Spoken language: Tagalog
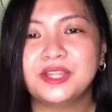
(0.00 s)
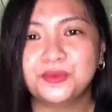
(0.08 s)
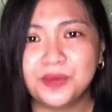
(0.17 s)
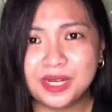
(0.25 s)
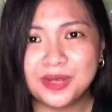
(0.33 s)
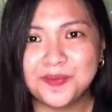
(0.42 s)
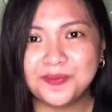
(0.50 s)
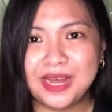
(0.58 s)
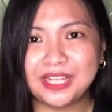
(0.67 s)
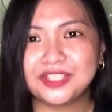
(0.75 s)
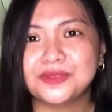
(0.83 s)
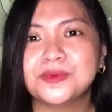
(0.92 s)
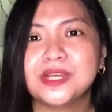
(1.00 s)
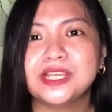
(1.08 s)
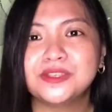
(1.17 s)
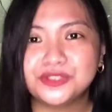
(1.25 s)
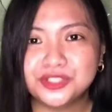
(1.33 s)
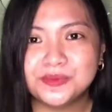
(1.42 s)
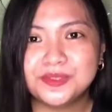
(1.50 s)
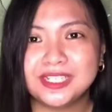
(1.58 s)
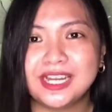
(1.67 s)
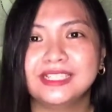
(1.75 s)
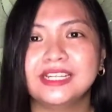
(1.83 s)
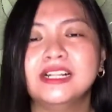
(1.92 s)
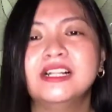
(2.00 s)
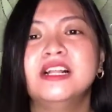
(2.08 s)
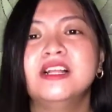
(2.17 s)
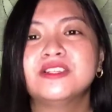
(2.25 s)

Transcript: and welcome back to my YouTube channel.